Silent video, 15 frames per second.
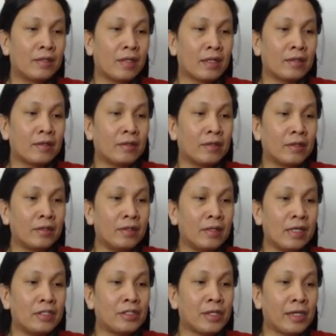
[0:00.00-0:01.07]
not
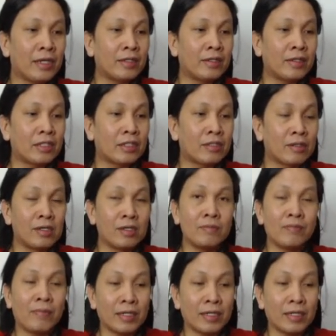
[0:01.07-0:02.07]
only share a strong